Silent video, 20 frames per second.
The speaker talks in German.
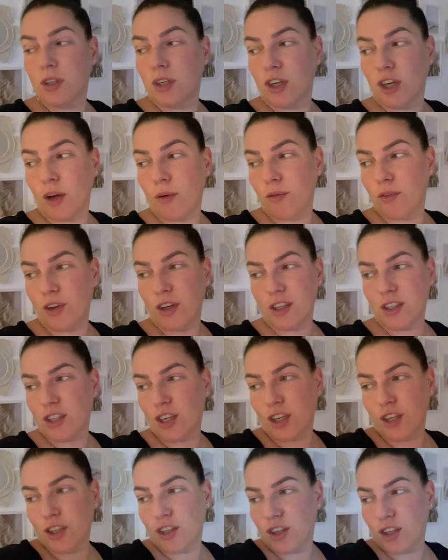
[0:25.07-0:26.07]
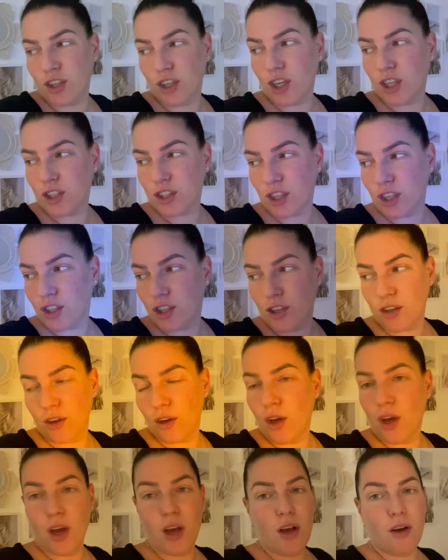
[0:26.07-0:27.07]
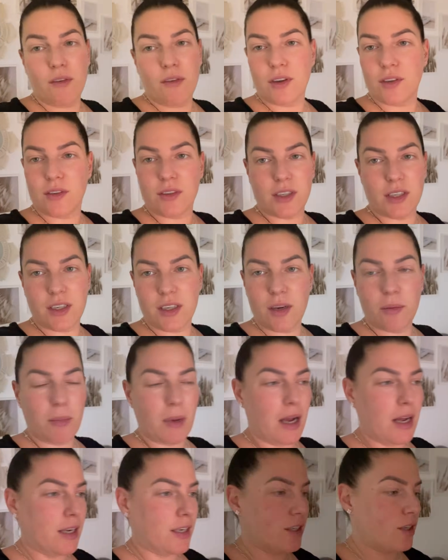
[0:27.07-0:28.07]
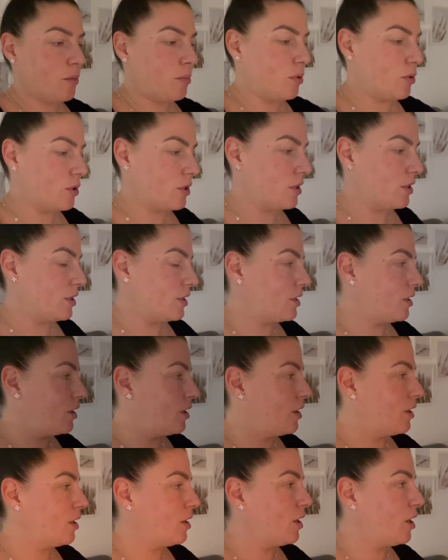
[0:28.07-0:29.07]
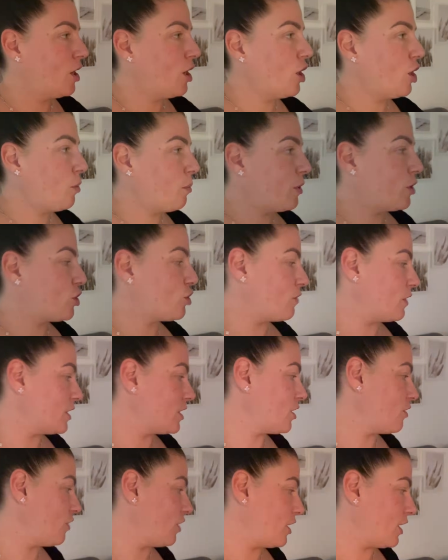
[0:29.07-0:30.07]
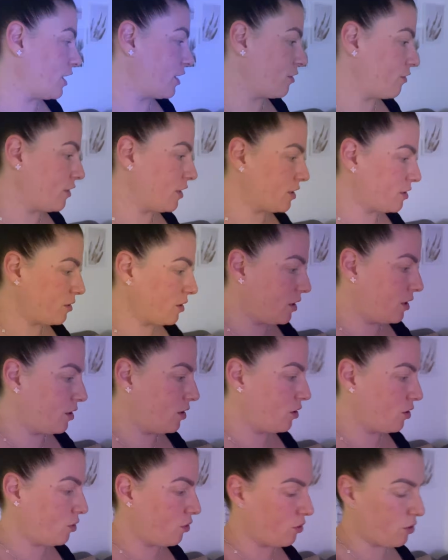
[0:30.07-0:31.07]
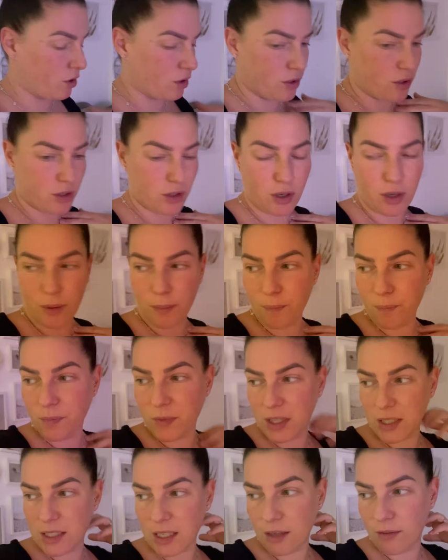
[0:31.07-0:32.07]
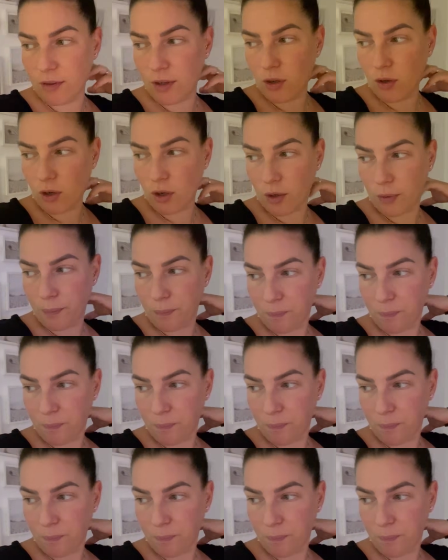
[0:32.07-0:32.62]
Dann haben wir jetzt eigentlich hier die ganze Zeit, also ich gemalt, gepuzzelt, meine Schwester war da gewesen und ähm, jetzt hatten wir noch